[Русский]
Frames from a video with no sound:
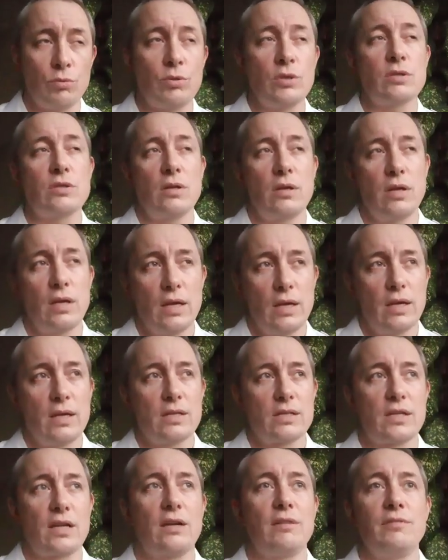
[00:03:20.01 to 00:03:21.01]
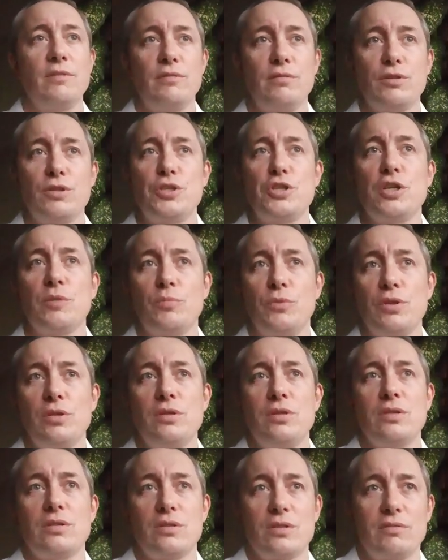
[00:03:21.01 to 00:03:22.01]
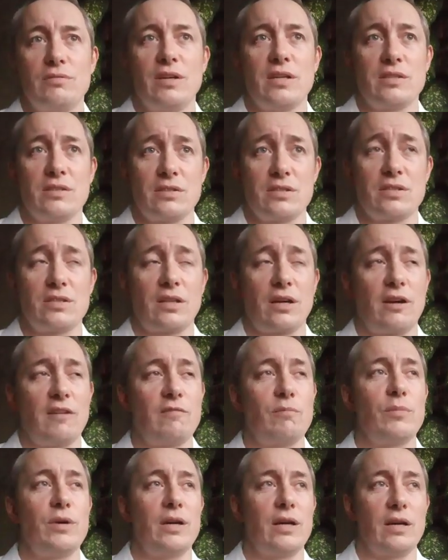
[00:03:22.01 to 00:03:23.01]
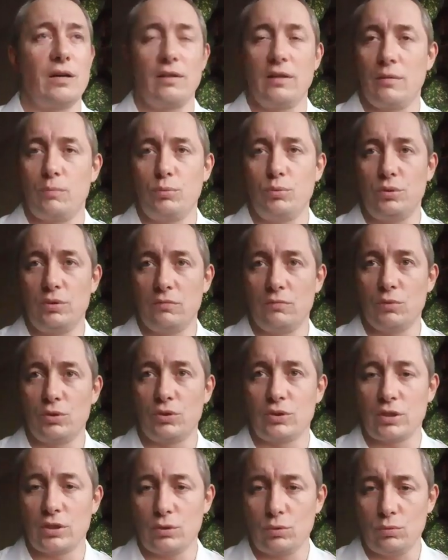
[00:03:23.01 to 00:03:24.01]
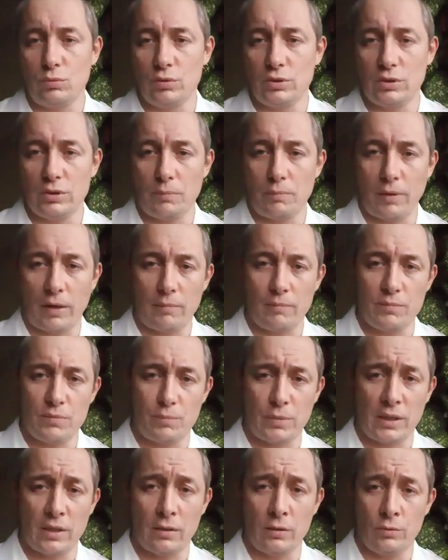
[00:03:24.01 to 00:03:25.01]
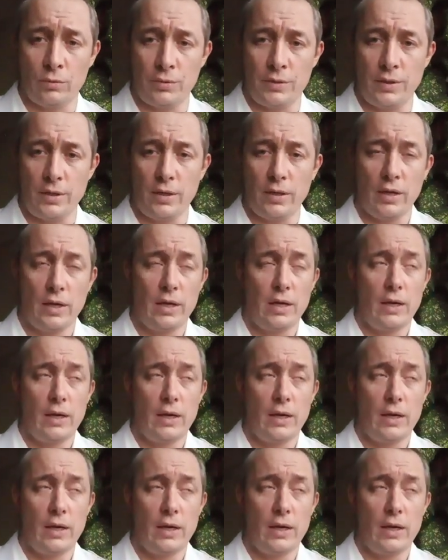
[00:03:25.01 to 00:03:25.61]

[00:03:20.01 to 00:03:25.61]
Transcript: Но если сравнивать с чем-то не связано с травмой, а, допустим, вот с сосудистой патологией.